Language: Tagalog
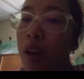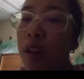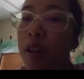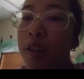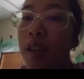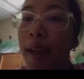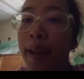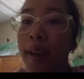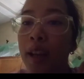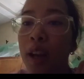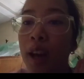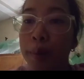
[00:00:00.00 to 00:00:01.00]
like
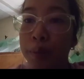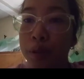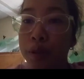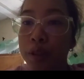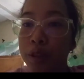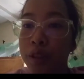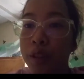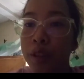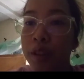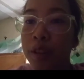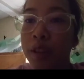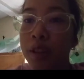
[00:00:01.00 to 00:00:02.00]
hamster.
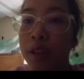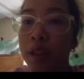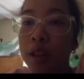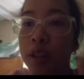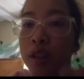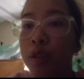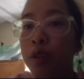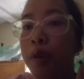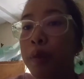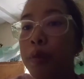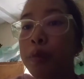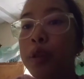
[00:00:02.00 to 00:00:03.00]

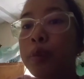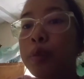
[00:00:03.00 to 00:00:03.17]
Ibibreed mo